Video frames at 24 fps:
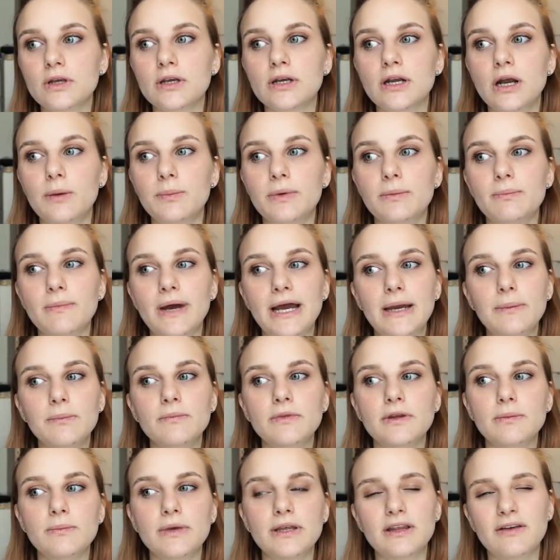Ich glaube, in meinem
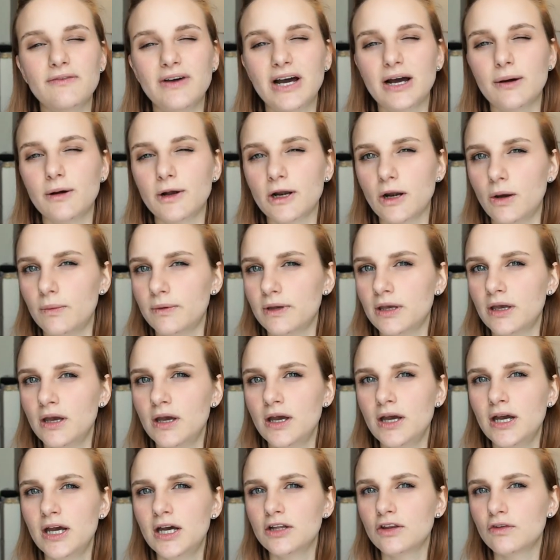Semester war er, glaube ich,
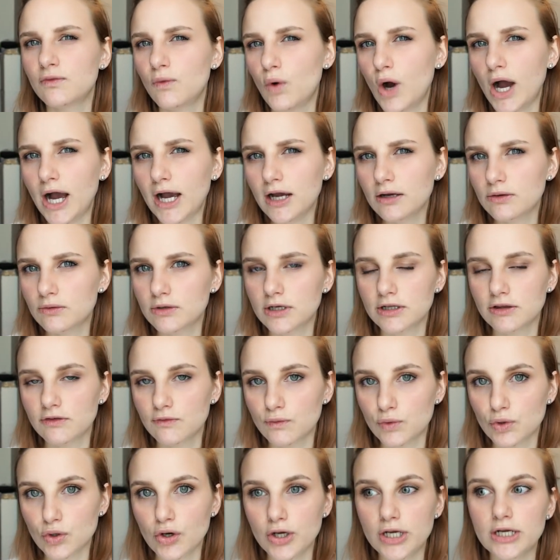2,8 oder
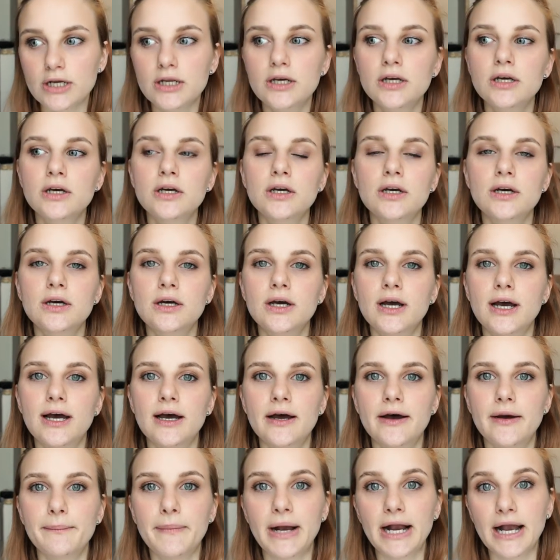2,9.
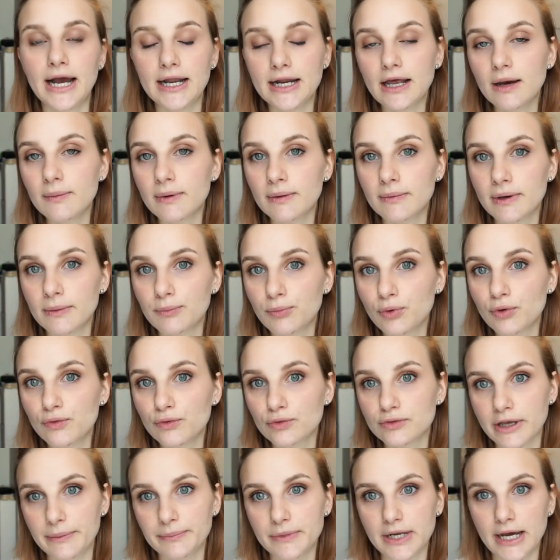Ähm, man kann aber beim
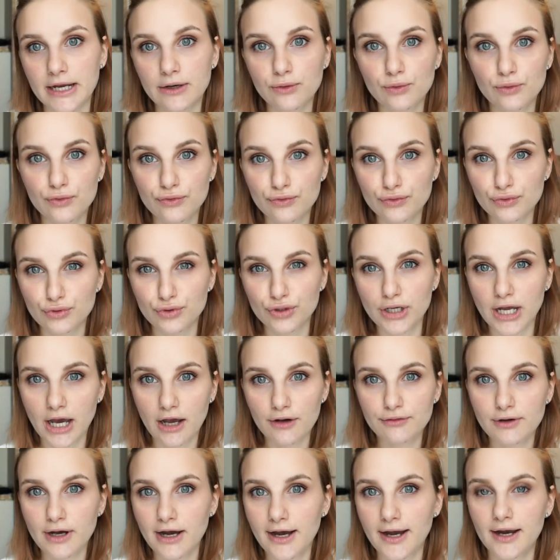Prüfungsamt anrufen und
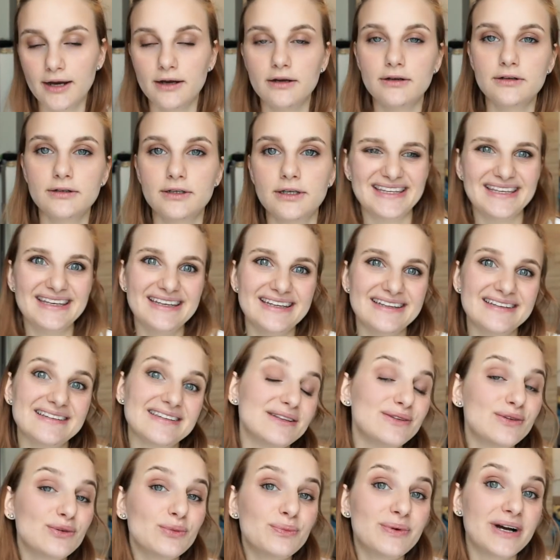nachfragen. Die
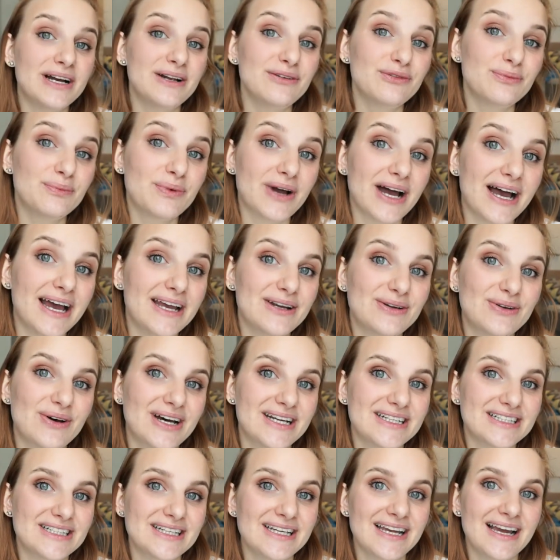sind super hilfsbereit
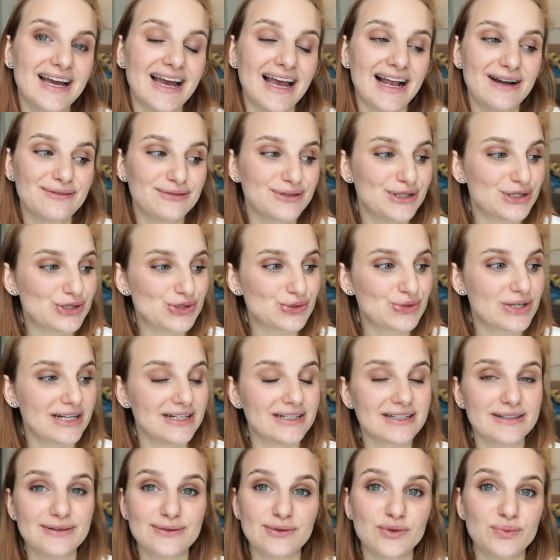dort, die helfen den
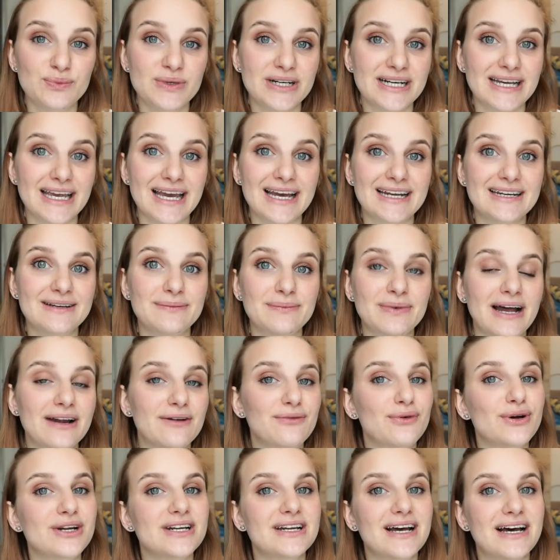Studenten super gerne,
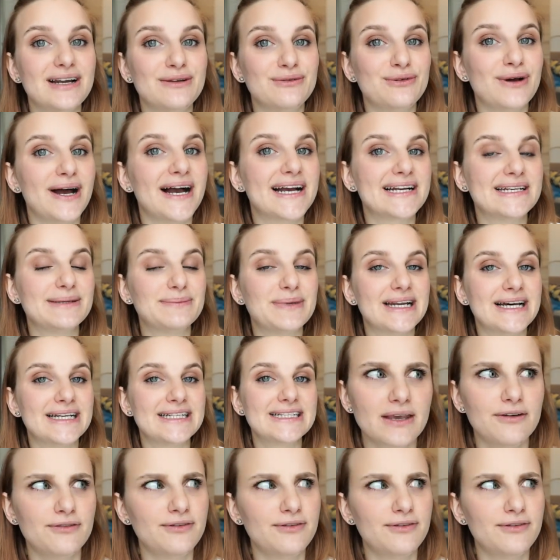beantworten alle Fragen, die man hat.